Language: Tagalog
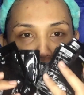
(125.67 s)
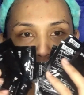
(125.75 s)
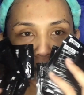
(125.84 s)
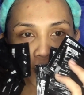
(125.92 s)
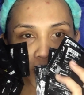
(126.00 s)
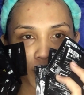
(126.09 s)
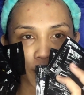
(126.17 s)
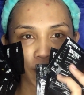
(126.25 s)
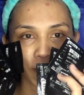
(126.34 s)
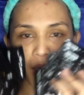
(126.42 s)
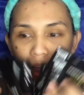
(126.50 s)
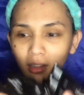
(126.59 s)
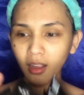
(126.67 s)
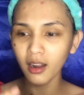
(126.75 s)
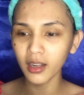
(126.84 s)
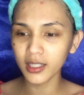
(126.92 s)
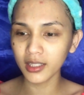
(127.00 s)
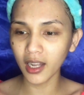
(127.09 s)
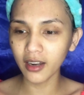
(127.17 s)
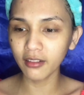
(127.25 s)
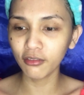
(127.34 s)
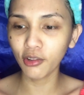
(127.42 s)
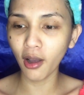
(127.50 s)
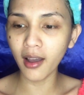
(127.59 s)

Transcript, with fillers: Oh, wow. Bakit kita ng